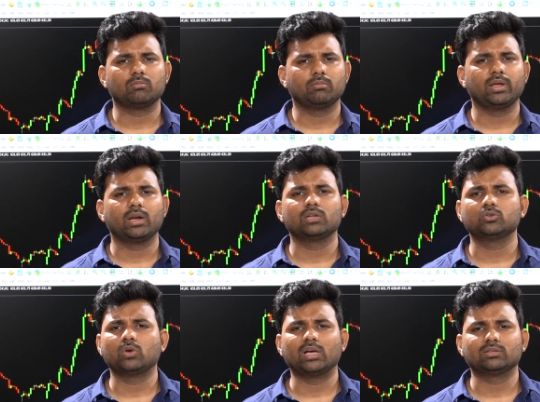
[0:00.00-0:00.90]
मेरा
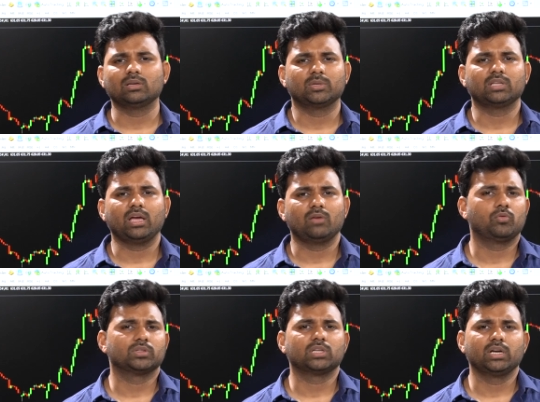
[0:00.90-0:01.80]
जो एस बनता है वो
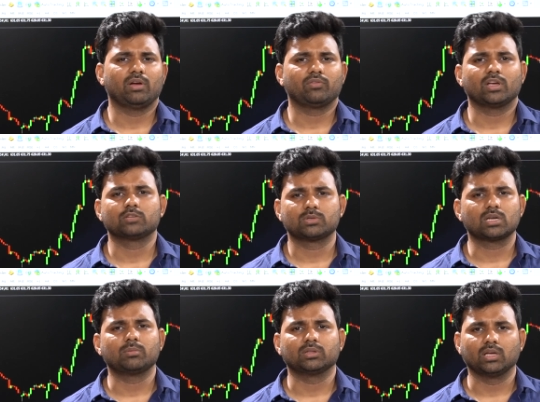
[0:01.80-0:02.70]
135 के आसपास
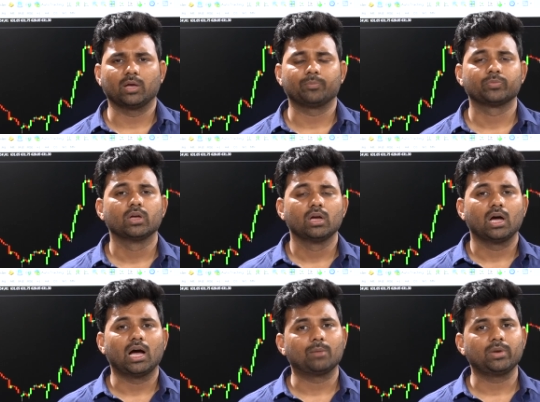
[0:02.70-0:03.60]
का बनता है
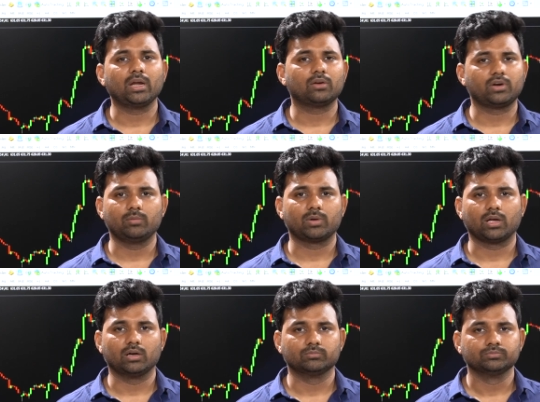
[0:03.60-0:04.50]
आपने एक ट्रेड
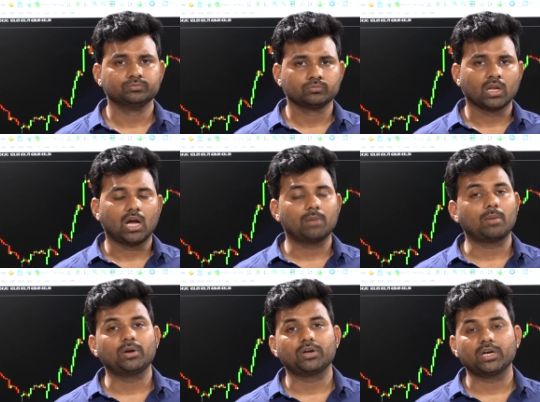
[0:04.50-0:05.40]
बनाया अब
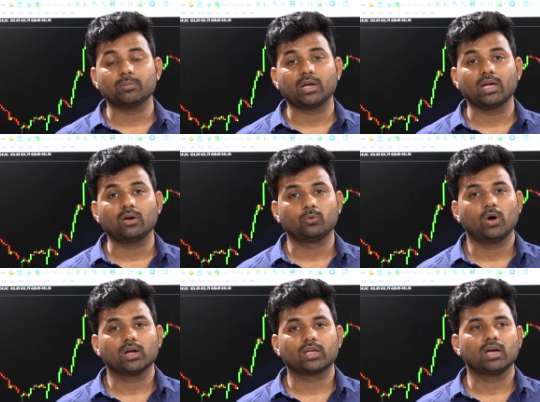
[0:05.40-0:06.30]
आपने ट्रेड बनाया और
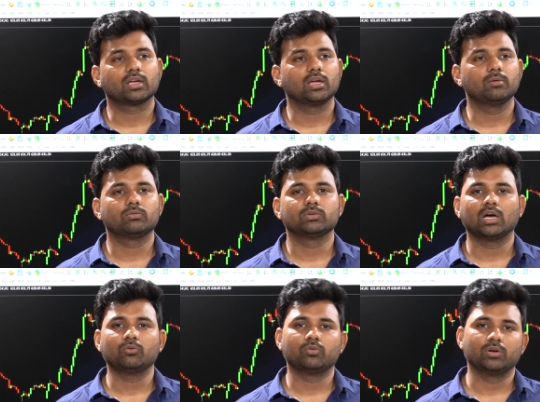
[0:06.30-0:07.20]
हुआ क्या कि ना
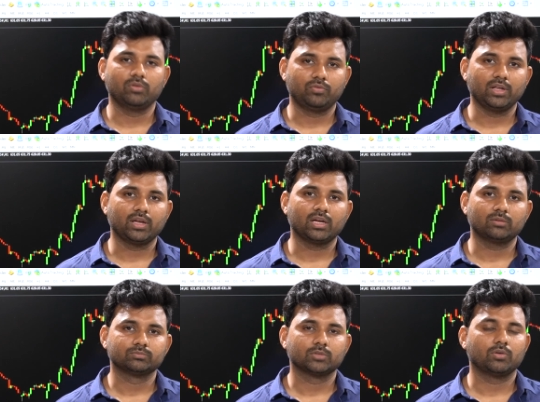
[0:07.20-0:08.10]
वो वन गया
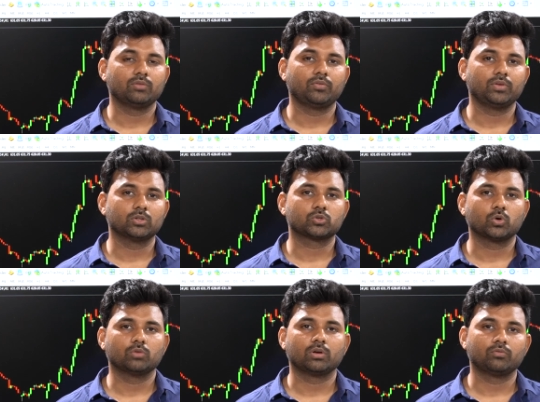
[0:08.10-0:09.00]
वन तो
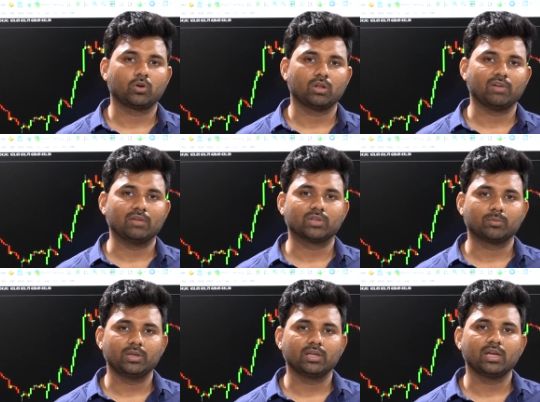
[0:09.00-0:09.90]
छोड़ो वन तक
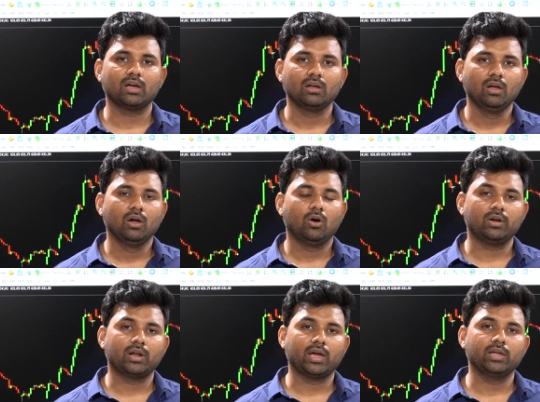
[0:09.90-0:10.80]
भी नहीं गया और
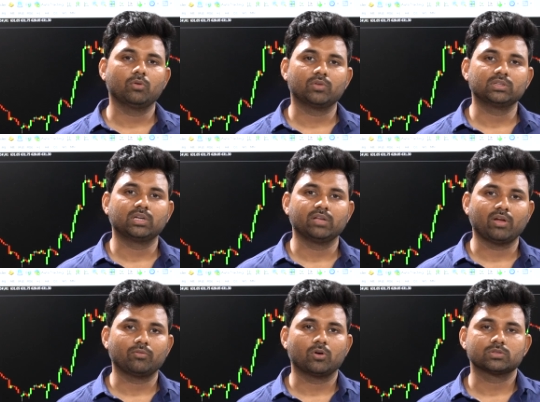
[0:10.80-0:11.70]
ना ही वो वन
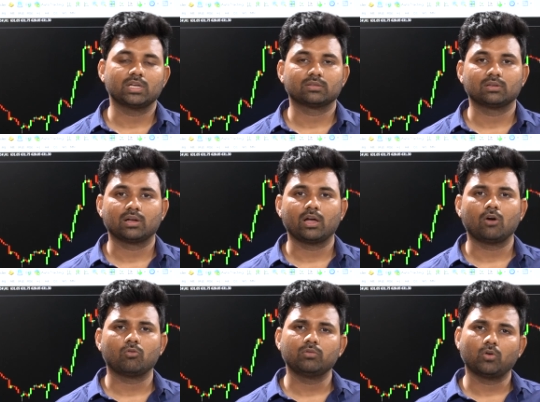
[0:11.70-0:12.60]
का उसने एस लगाया
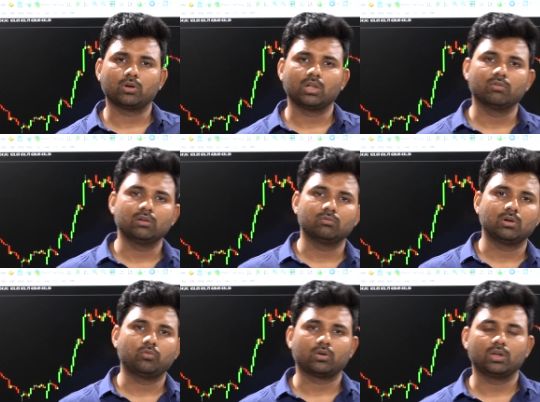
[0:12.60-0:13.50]
और वन वन
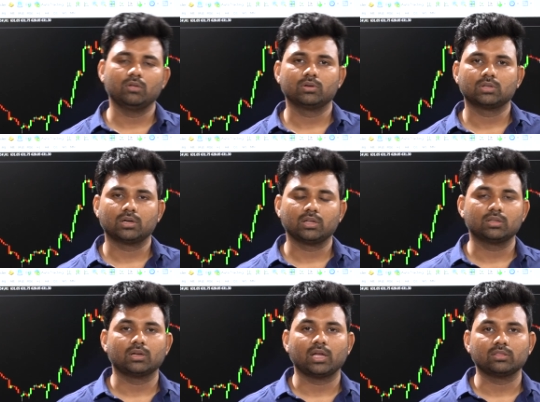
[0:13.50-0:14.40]
फोर्टी
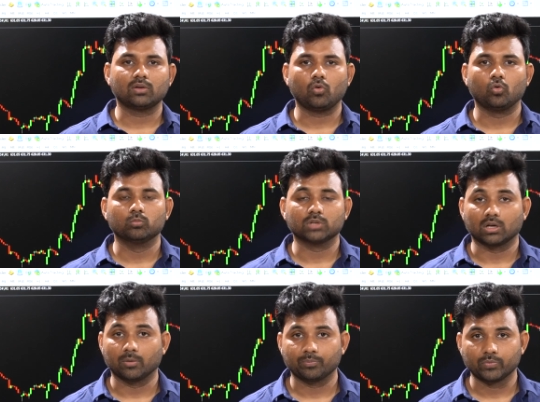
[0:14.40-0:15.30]
तक नाइन तक वो घूमता रहा